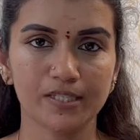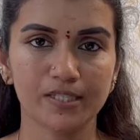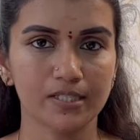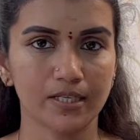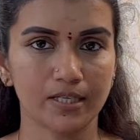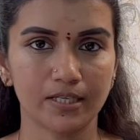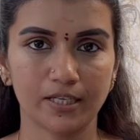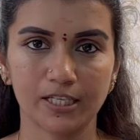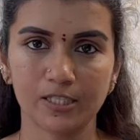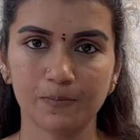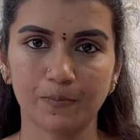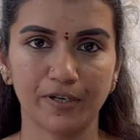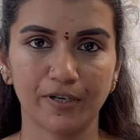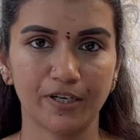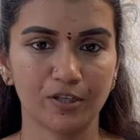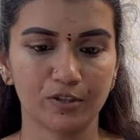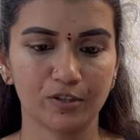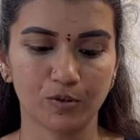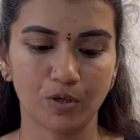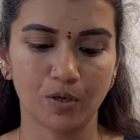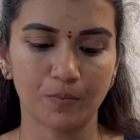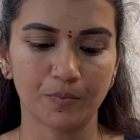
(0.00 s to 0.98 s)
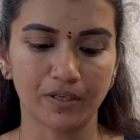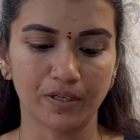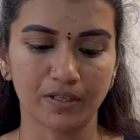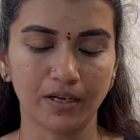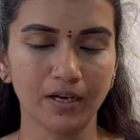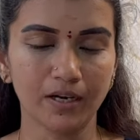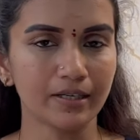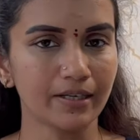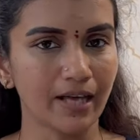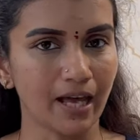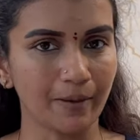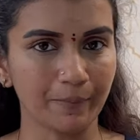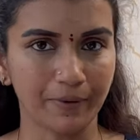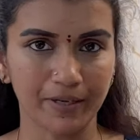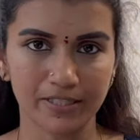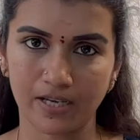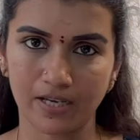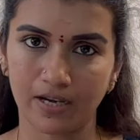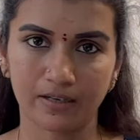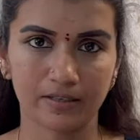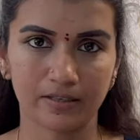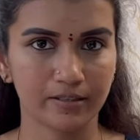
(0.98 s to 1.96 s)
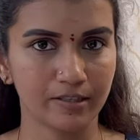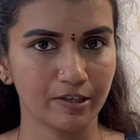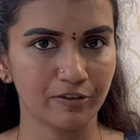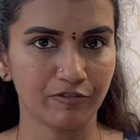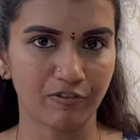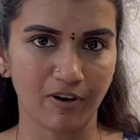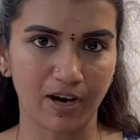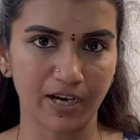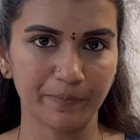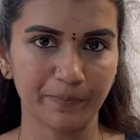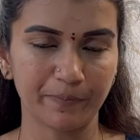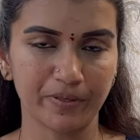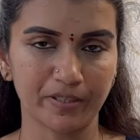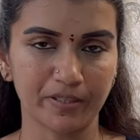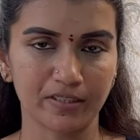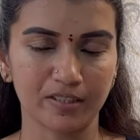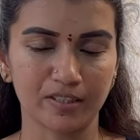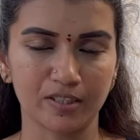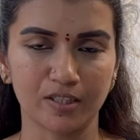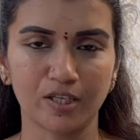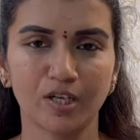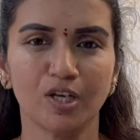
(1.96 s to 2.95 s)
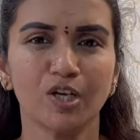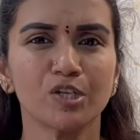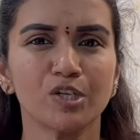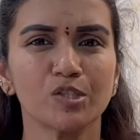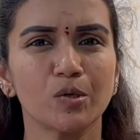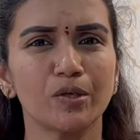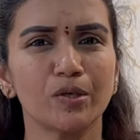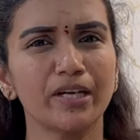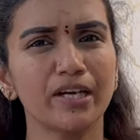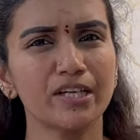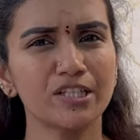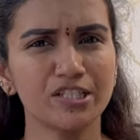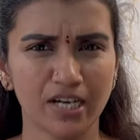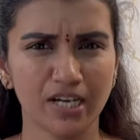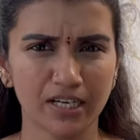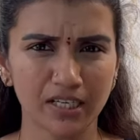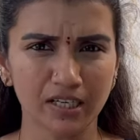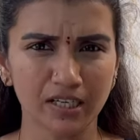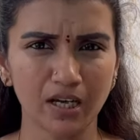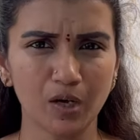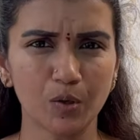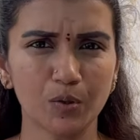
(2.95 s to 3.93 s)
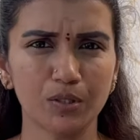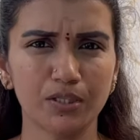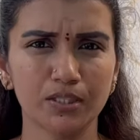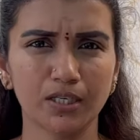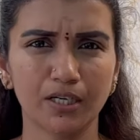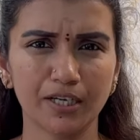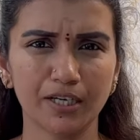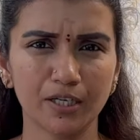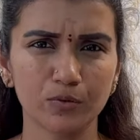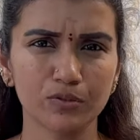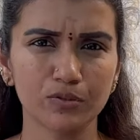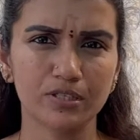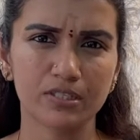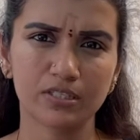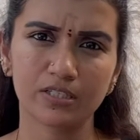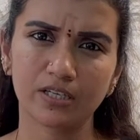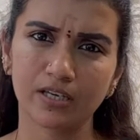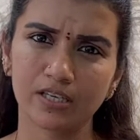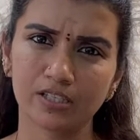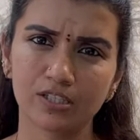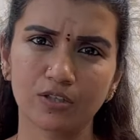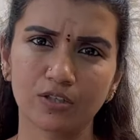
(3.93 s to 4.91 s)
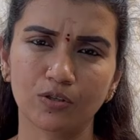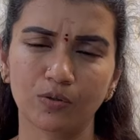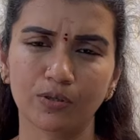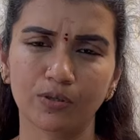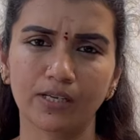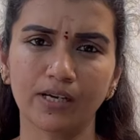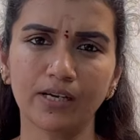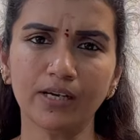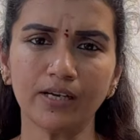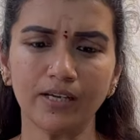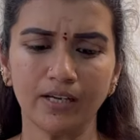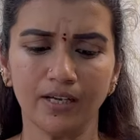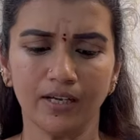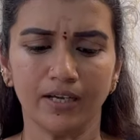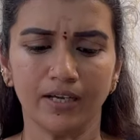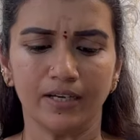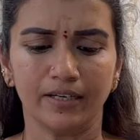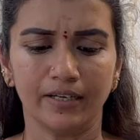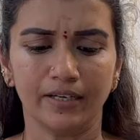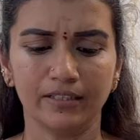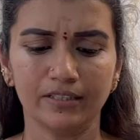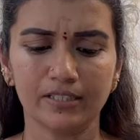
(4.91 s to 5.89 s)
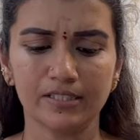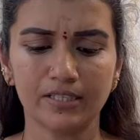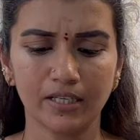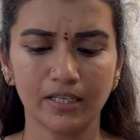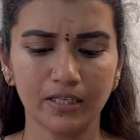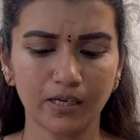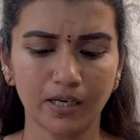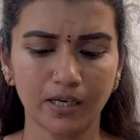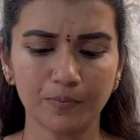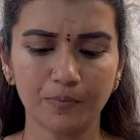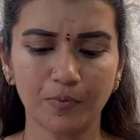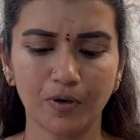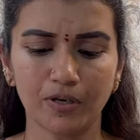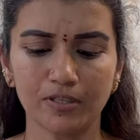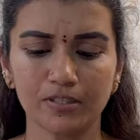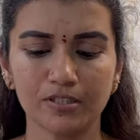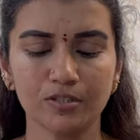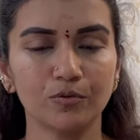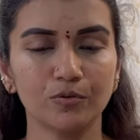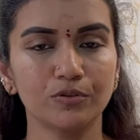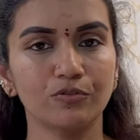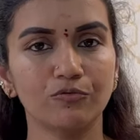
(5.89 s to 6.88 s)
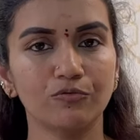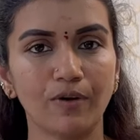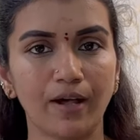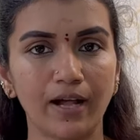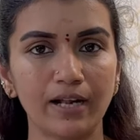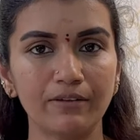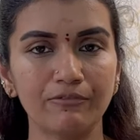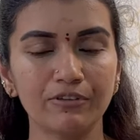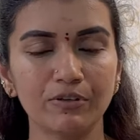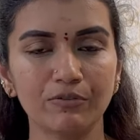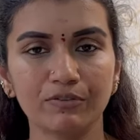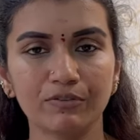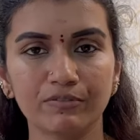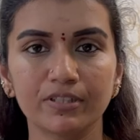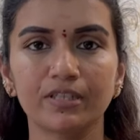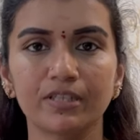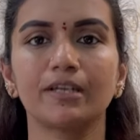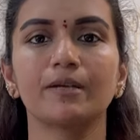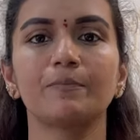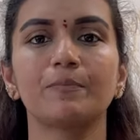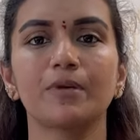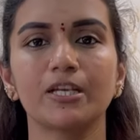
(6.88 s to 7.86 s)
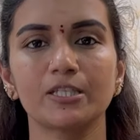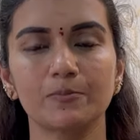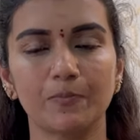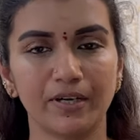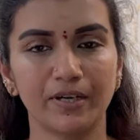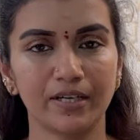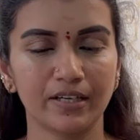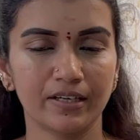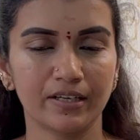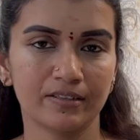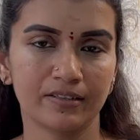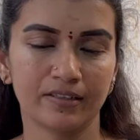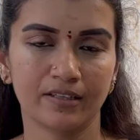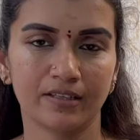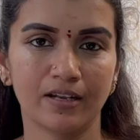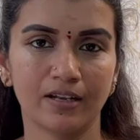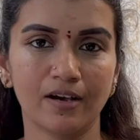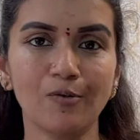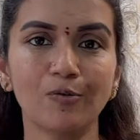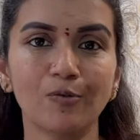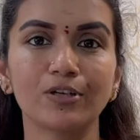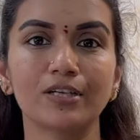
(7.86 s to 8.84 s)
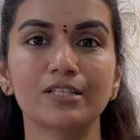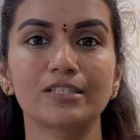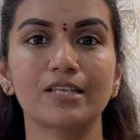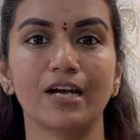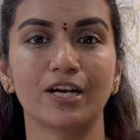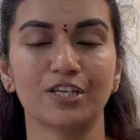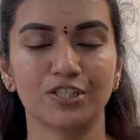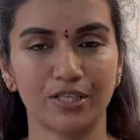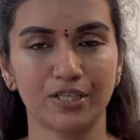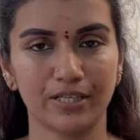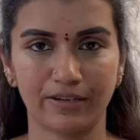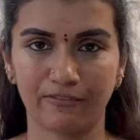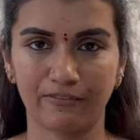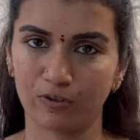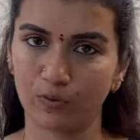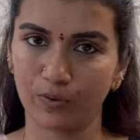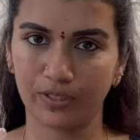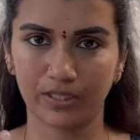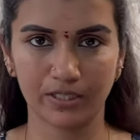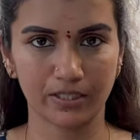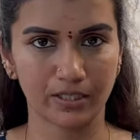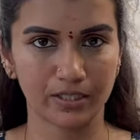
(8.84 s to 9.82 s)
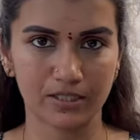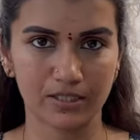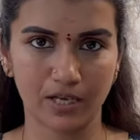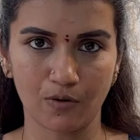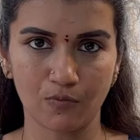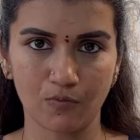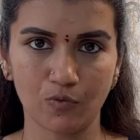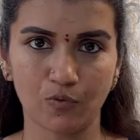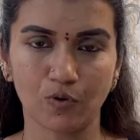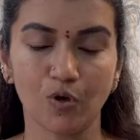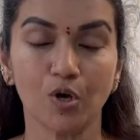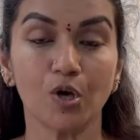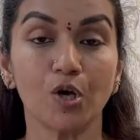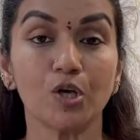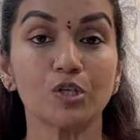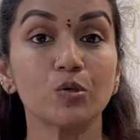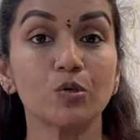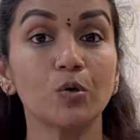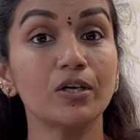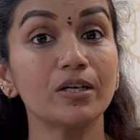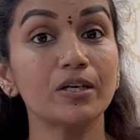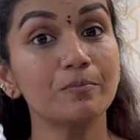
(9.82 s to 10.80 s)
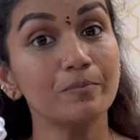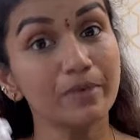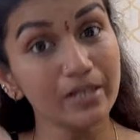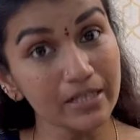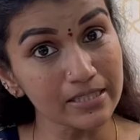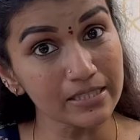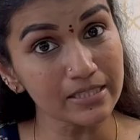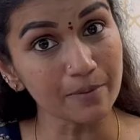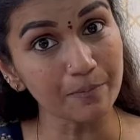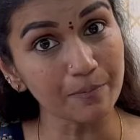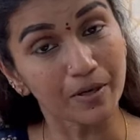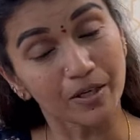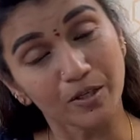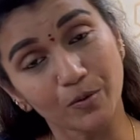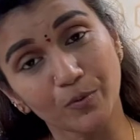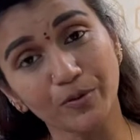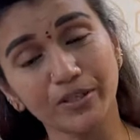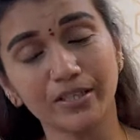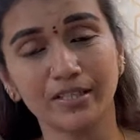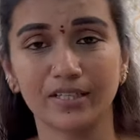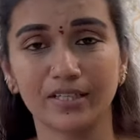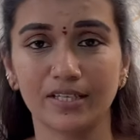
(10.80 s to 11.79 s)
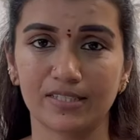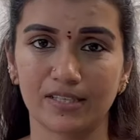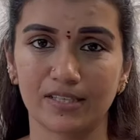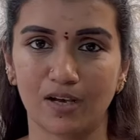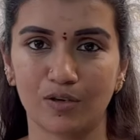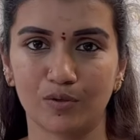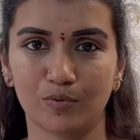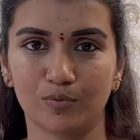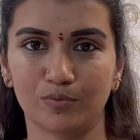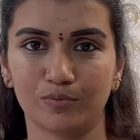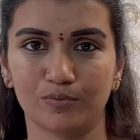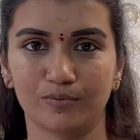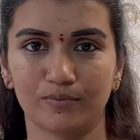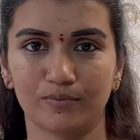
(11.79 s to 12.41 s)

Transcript: ஸ்டெர்லைஸ் பண்ணிட்டு இருந்தோம் அப்படின்னா டேமேஜ் ஆகிறதுக்கு வாய்ப்பு இருக்குது ஸோ நீங்கள் ஜென்ரலாக ஒரு தேர்ட்டி டு சிக்ஸ்டி டேஸ்க்குள்ளே நீங்கள் இந்த சிலிக்கான் பார்ட்ஸையும் இந்த வேல்வியும் நீங்கள் ரீப்ளேஸ் பண்ணிகிட்டே இருந்தீங்கன்னா உங்களுக்கு சக்ஷன் லெவலும் இன்க்ரீஸ் ஆகும் ஸோ உங்களுக்கு மில்க் சப்ளையும் இன்க்ரீஸ் ஆகும்